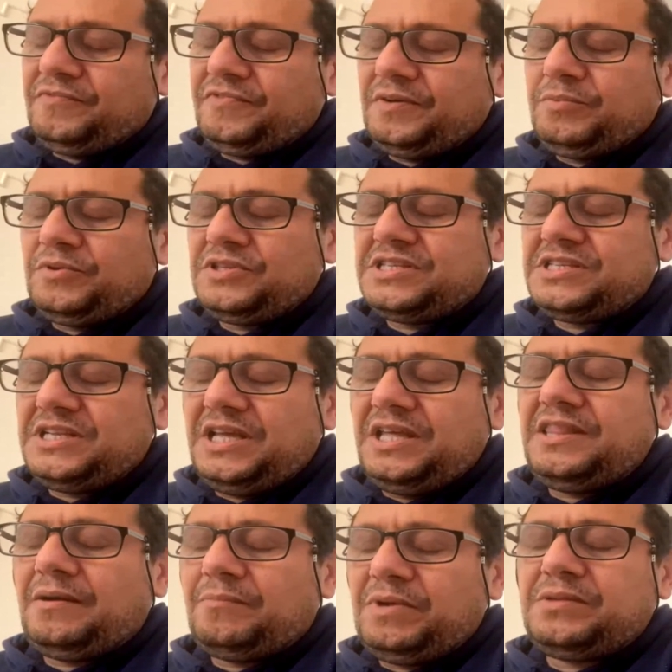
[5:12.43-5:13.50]
في البوندسني
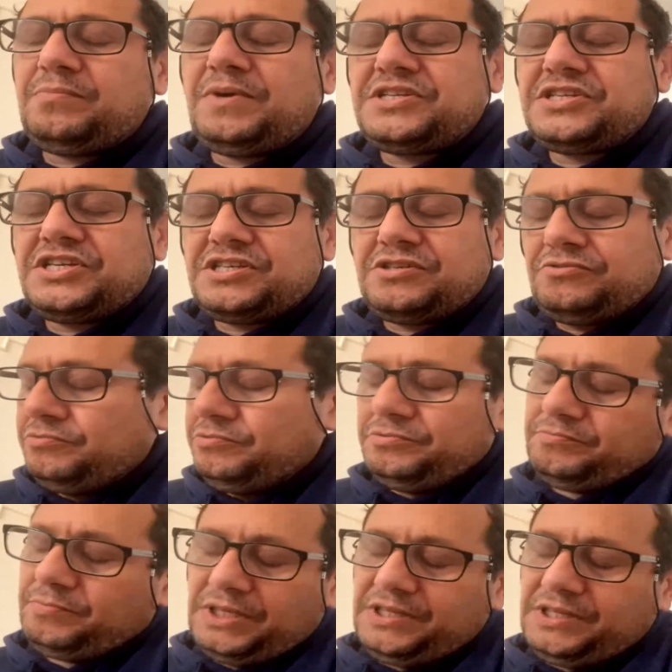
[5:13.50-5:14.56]
هذه عملت برشا جو
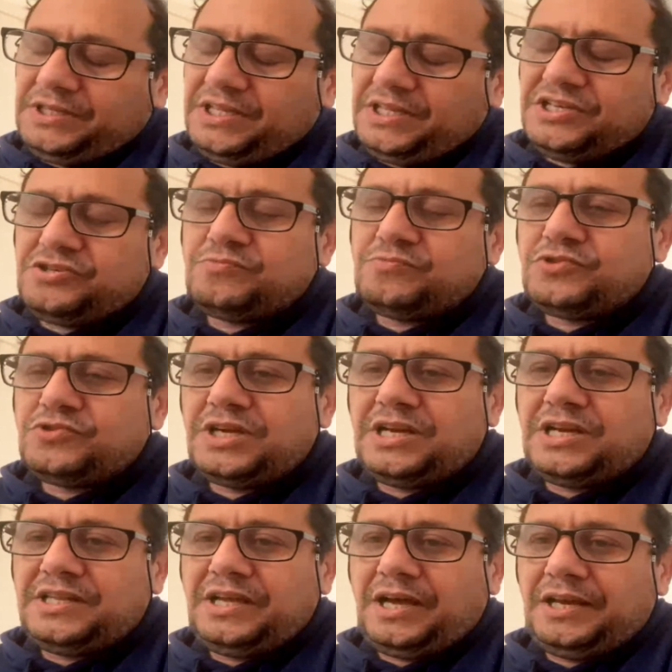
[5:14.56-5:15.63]
معناتها انا جبت فيها
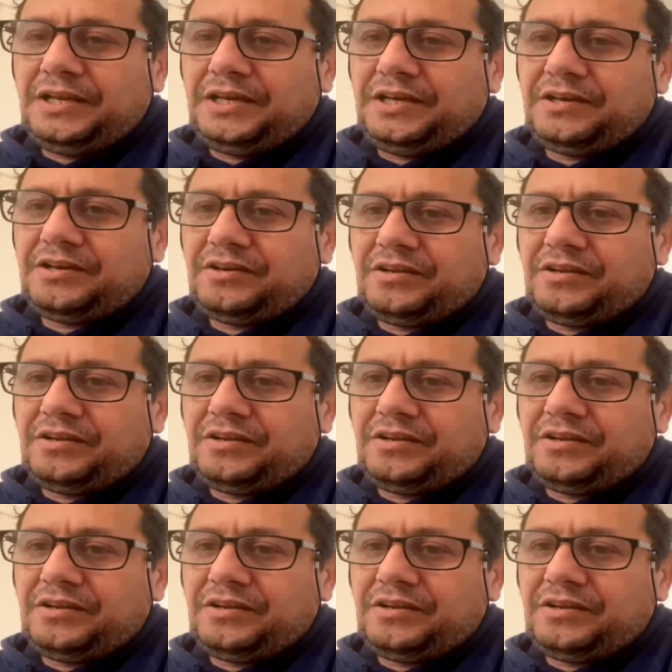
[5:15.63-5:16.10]
كلاتي على الاخر